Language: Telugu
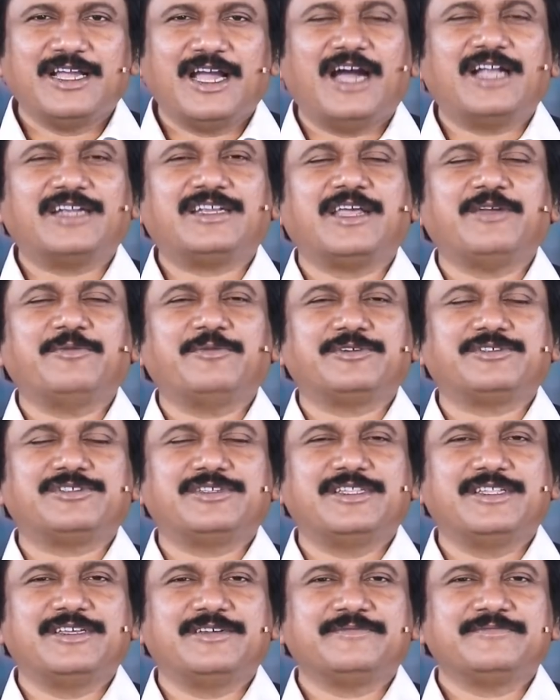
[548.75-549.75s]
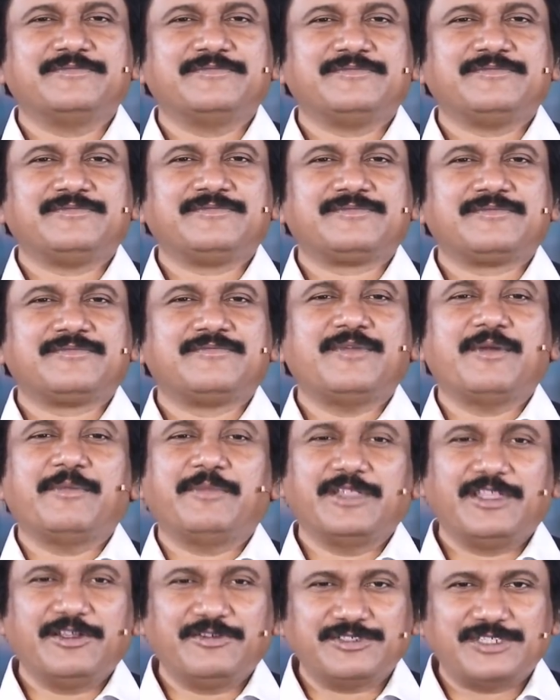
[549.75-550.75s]
ఆ టైం వస్తుంది
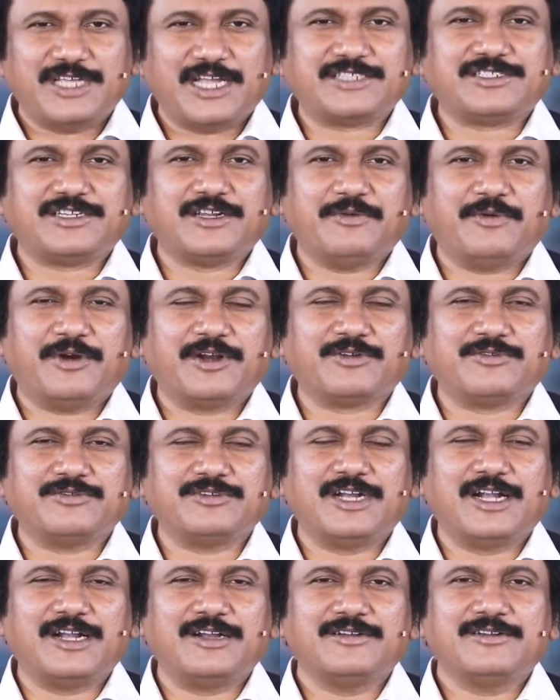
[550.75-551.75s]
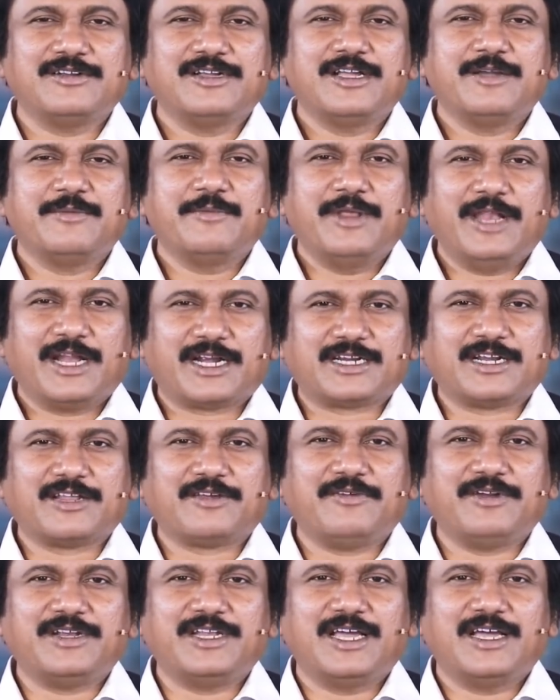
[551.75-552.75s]
మిమ్మల్ని దేవుడు సాక్షిగా వాడుకుంటాడు మీరు ఎక్కడికి
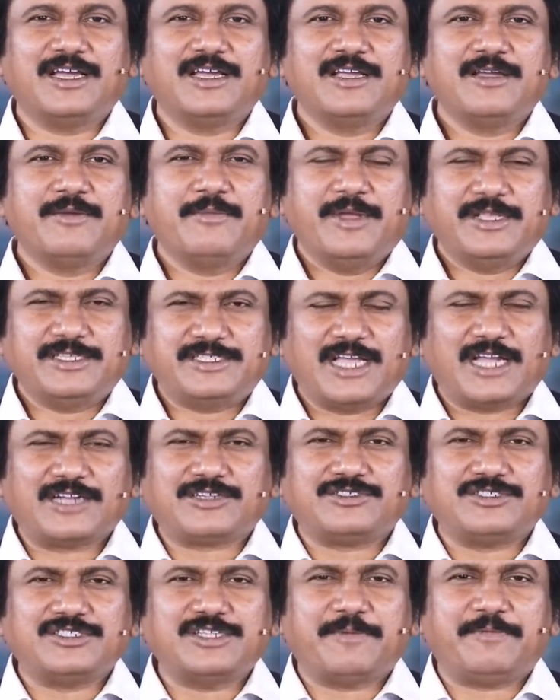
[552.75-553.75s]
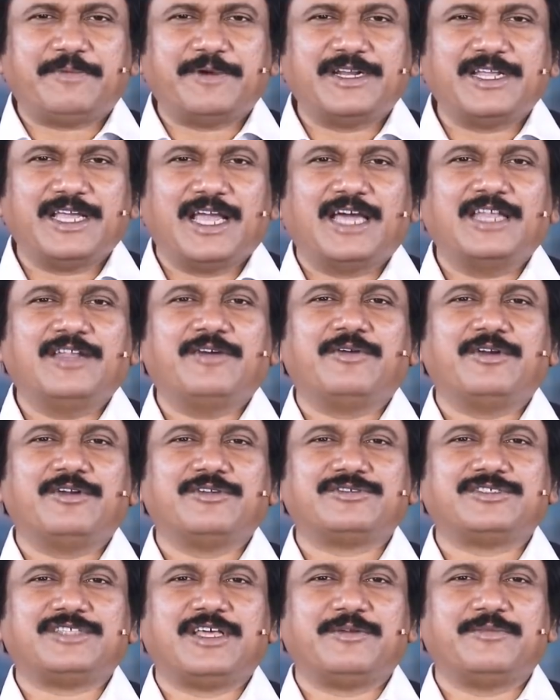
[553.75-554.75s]
వెళ్ళినా మీ సాక్షిని చెప్పండి అనేవాళ్ళు
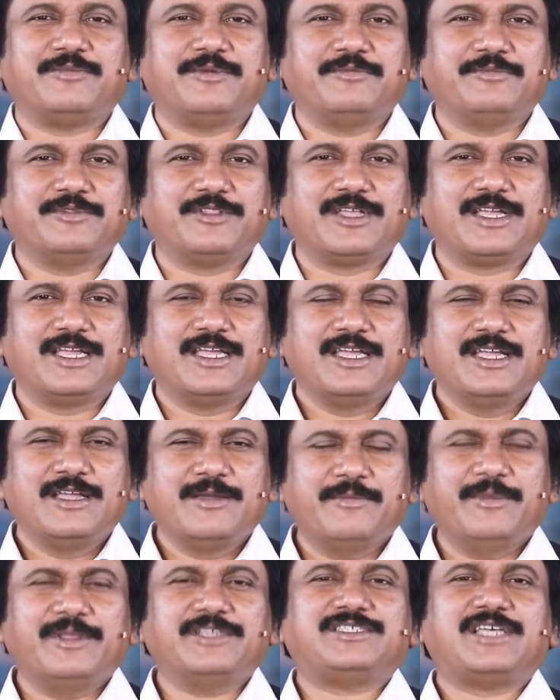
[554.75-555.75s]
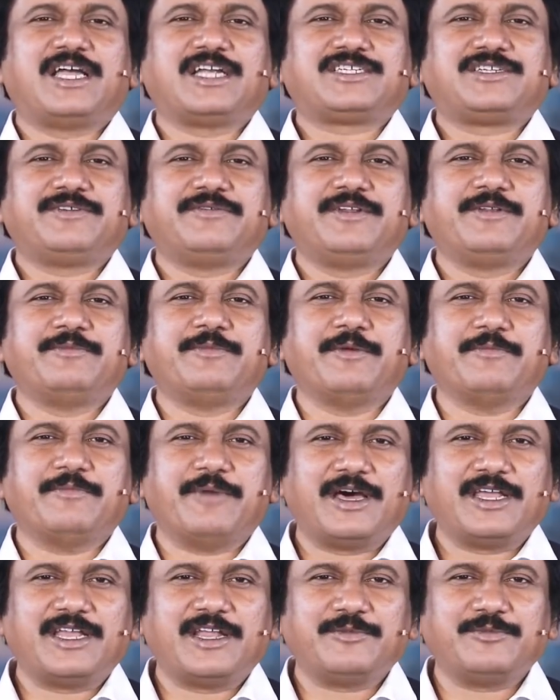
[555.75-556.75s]
వస్తారు మీ ముందుకి మీ సాక్షి విని మేము
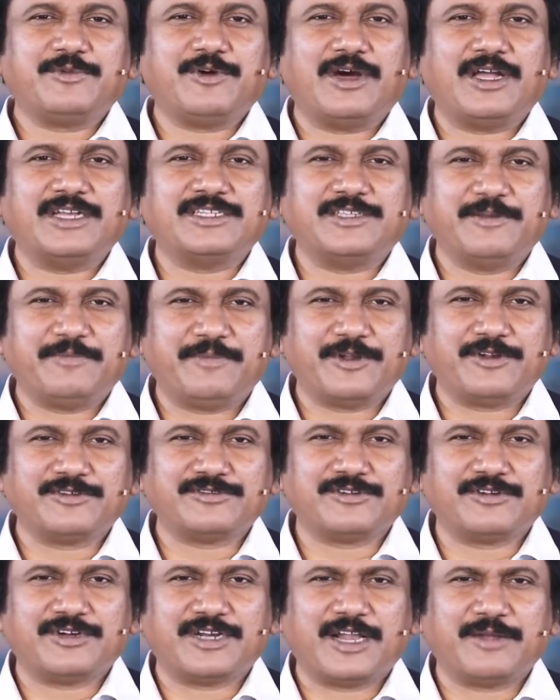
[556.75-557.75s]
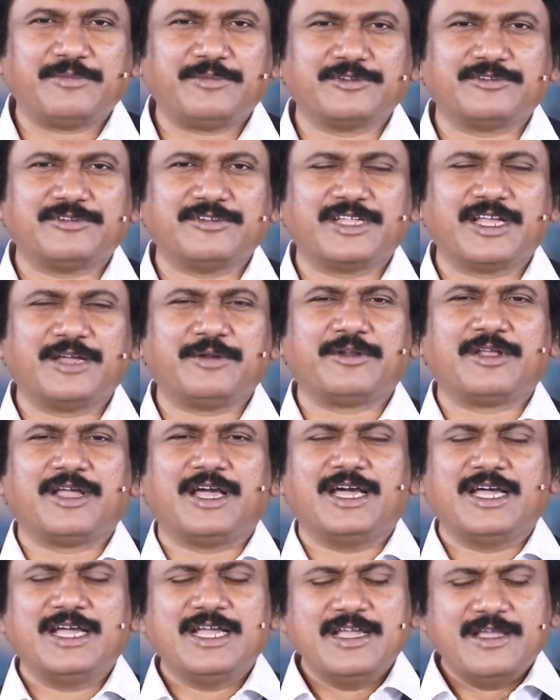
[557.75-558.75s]
మారాము అని చెప్పే రోజు కూడా రాబోతుంది కనుక
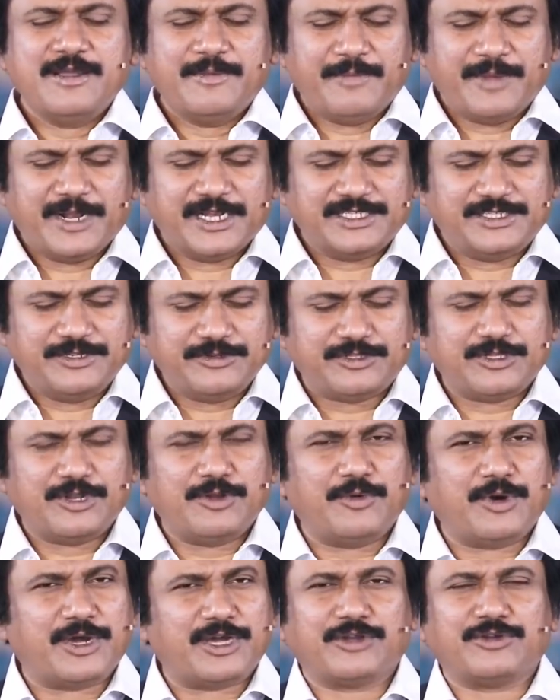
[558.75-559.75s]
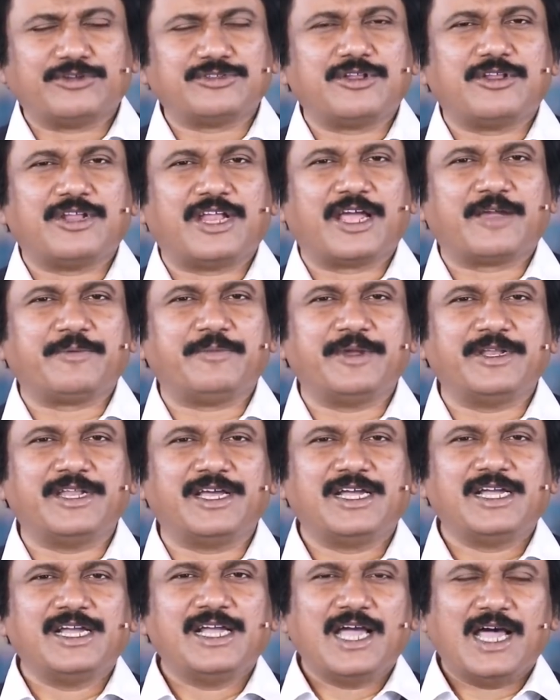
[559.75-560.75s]
మన జీవితంలో ఒక్క రోజులో రాకపోయినా
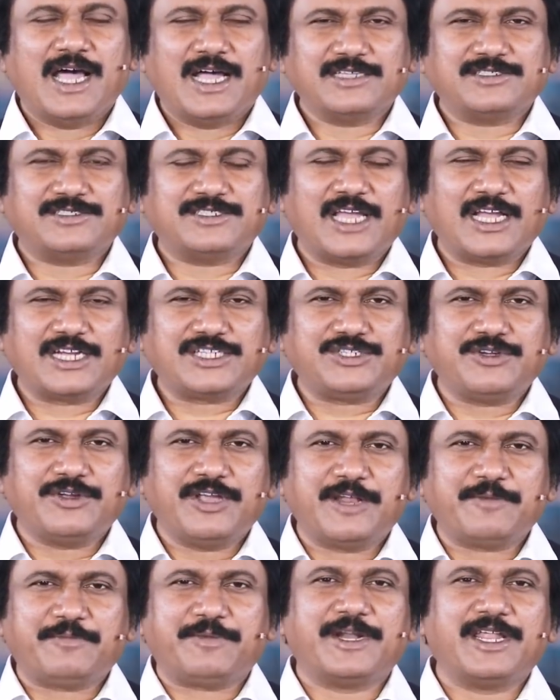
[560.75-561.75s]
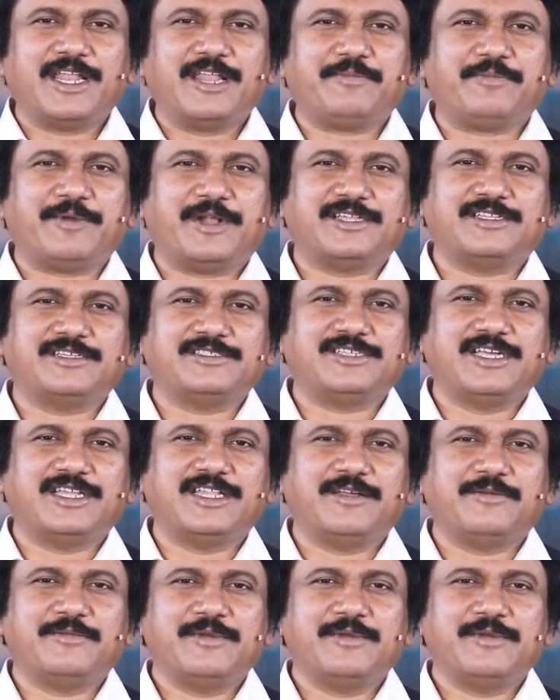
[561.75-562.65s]
ఆ సాక్ష్యం ఏర్పడేలా ప్రార్థన చేద్దాం